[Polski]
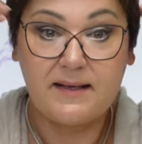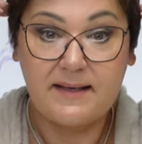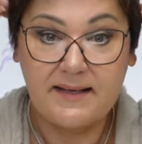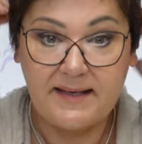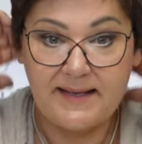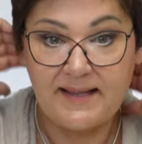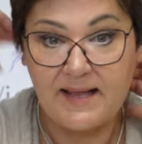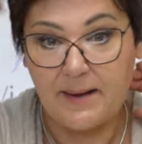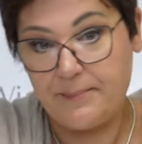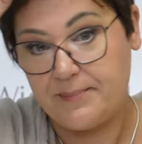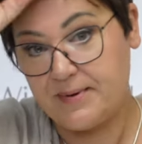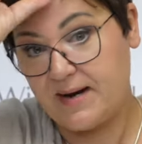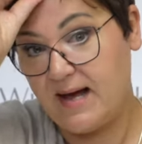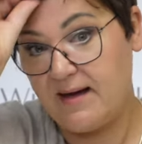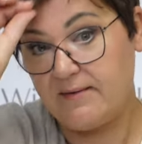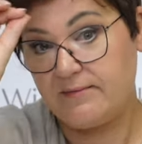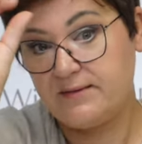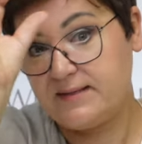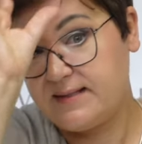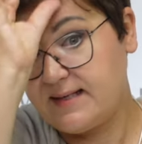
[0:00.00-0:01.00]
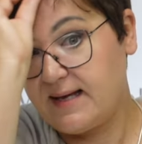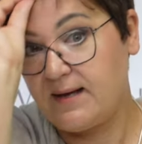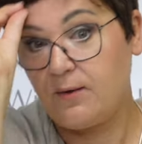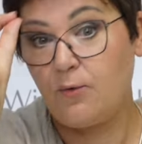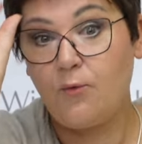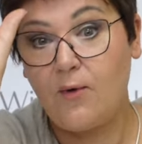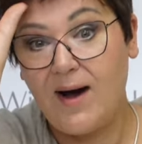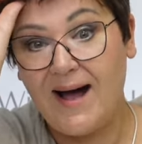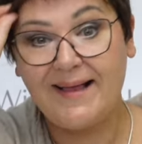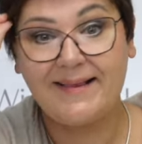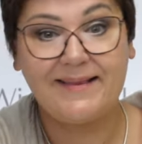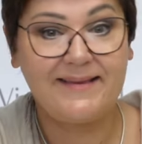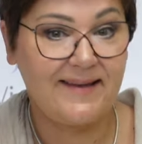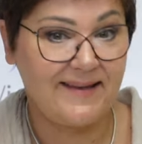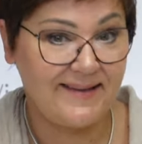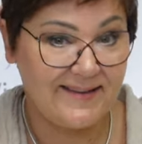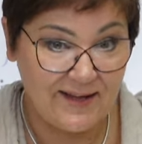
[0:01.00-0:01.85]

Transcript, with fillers: i naprawdę ładnie i